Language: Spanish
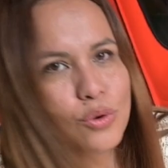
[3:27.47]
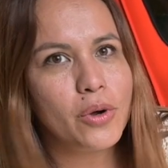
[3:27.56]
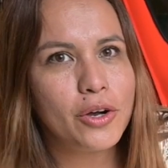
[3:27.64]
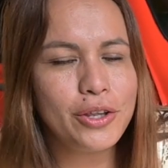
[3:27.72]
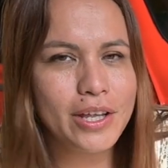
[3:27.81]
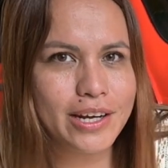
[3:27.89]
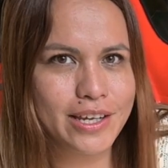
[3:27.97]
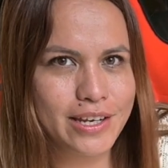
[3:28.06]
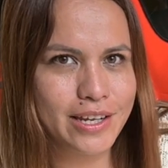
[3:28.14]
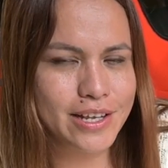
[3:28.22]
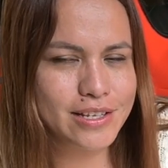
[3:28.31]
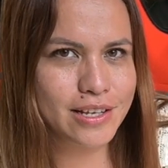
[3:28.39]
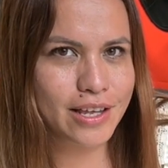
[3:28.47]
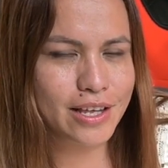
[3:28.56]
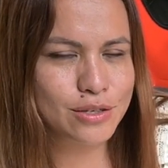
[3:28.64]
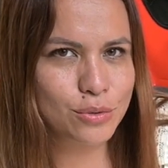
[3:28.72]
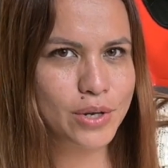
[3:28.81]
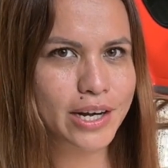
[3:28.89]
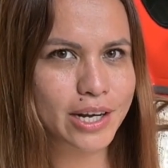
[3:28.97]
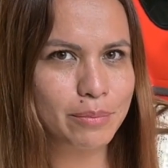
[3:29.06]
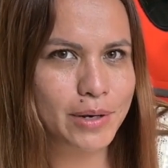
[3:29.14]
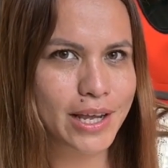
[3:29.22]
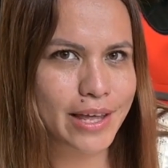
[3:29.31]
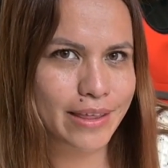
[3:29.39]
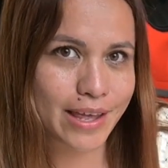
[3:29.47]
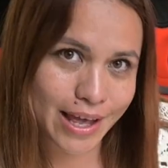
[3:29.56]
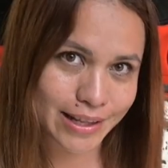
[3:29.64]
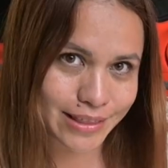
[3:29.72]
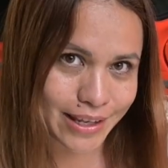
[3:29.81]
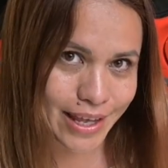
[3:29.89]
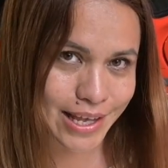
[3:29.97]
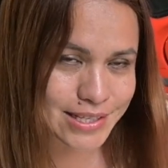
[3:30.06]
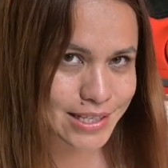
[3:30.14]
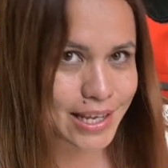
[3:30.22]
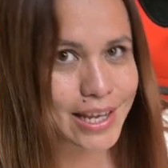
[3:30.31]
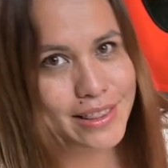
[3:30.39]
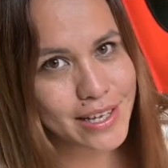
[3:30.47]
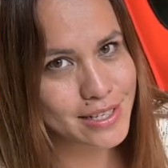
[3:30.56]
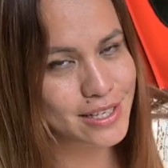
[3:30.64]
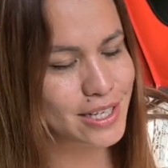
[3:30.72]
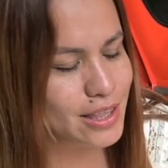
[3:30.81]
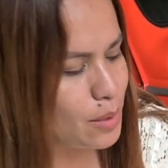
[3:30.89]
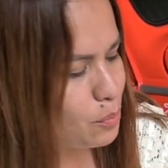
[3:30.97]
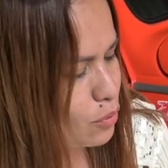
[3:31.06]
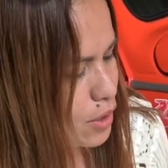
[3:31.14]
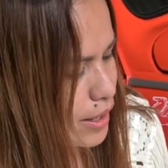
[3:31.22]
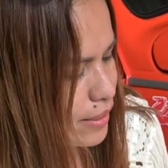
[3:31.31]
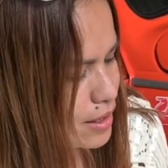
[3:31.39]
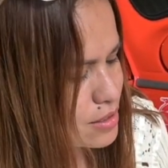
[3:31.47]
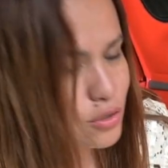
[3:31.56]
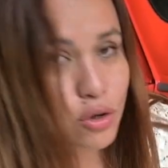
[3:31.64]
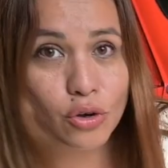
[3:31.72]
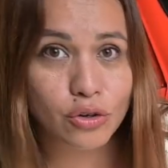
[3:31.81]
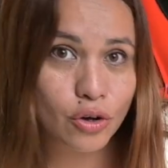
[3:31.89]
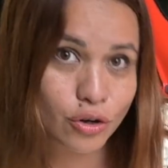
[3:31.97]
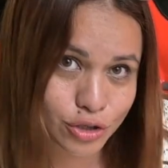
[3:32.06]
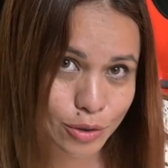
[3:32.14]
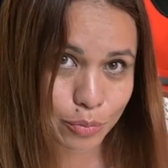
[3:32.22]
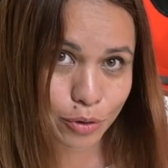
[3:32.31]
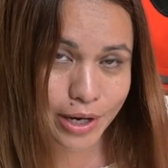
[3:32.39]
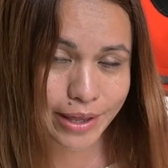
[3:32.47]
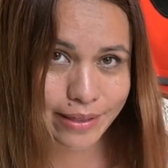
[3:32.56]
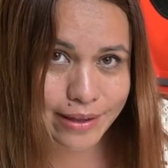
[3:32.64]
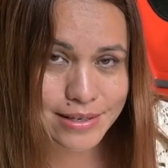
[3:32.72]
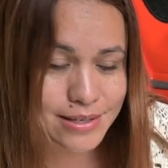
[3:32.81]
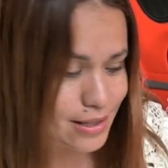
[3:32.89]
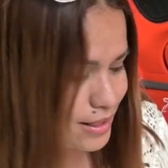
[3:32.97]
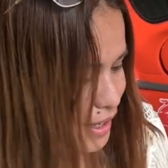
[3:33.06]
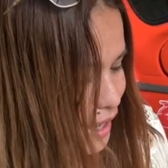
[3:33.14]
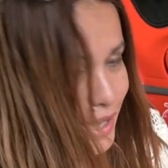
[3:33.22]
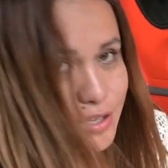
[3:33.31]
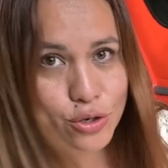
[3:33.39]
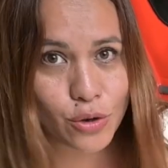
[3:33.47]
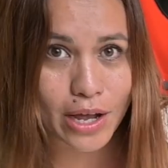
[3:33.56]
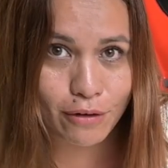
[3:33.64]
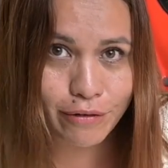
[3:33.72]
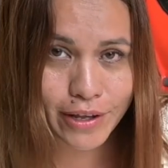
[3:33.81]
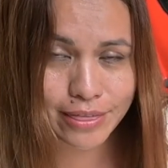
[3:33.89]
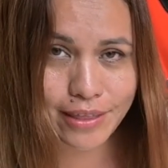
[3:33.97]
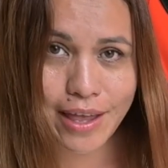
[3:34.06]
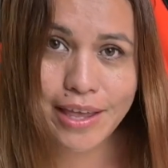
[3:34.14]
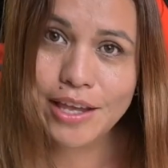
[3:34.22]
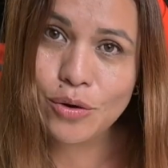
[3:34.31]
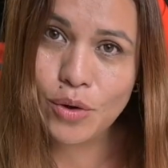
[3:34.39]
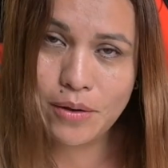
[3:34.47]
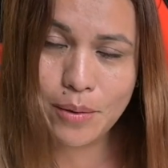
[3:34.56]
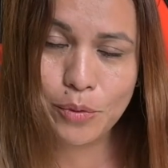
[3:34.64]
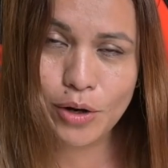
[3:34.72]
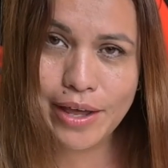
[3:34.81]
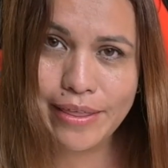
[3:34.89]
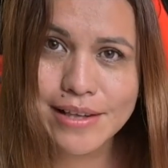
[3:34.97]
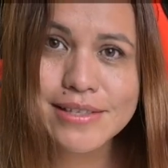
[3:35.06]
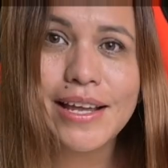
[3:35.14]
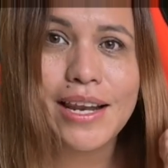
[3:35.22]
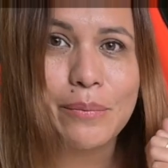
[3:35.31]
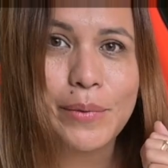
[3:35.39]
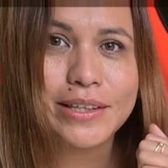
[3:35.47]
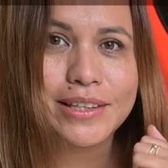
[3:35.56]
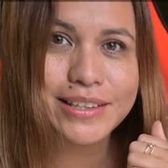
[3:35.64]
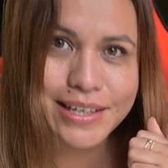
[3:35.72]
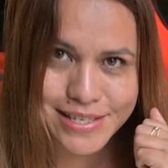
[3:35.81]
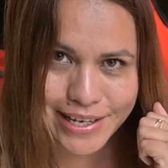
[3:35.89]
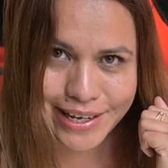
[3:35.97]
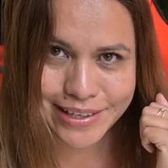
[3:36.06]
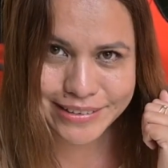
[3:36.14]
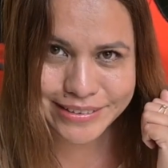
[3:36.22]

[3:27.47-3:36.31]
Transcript: juego de rines es una réplica de ATS en 17 pulgadas con 8 pulgadas de ancho al frente y 9 pulgadas en la parte trasera.